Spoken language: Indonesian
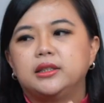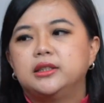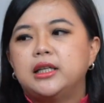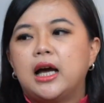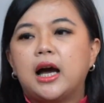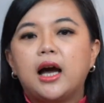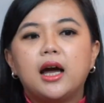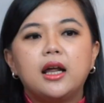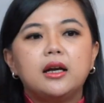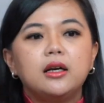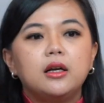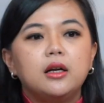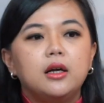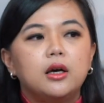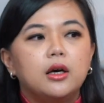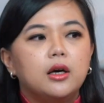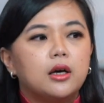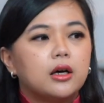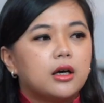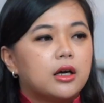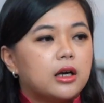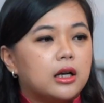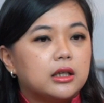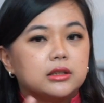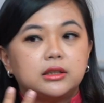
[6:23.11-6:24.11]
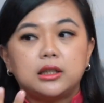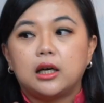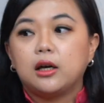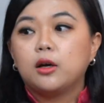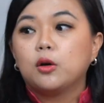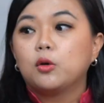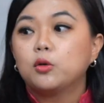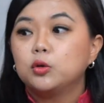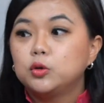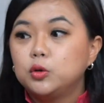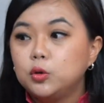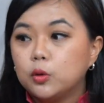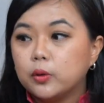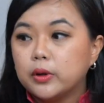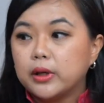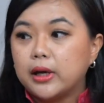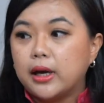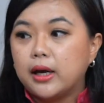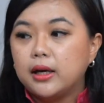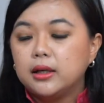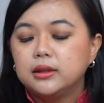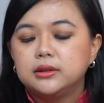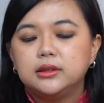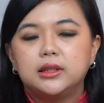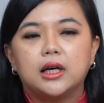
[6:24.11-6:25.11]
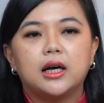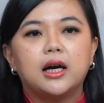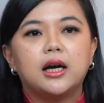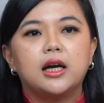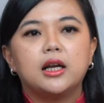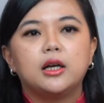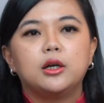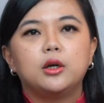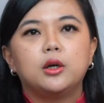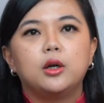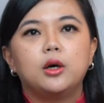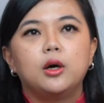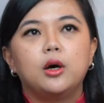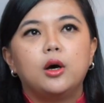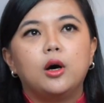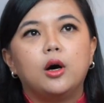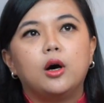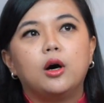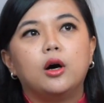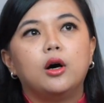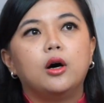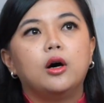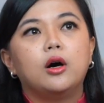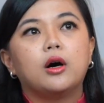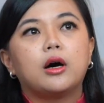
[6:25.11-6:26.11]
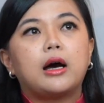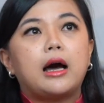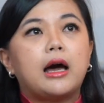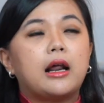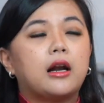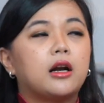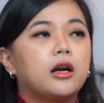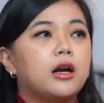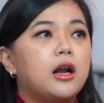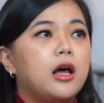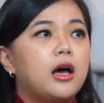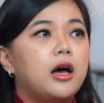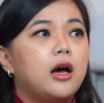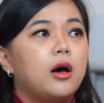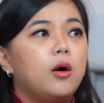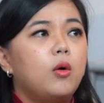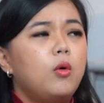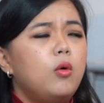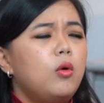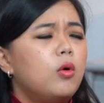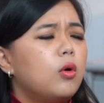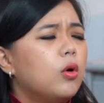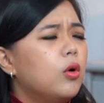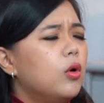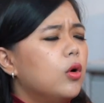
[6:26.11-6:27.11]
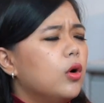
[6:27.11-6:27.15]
Jangan gerasak gerusuk ya, jangan uh, karena oh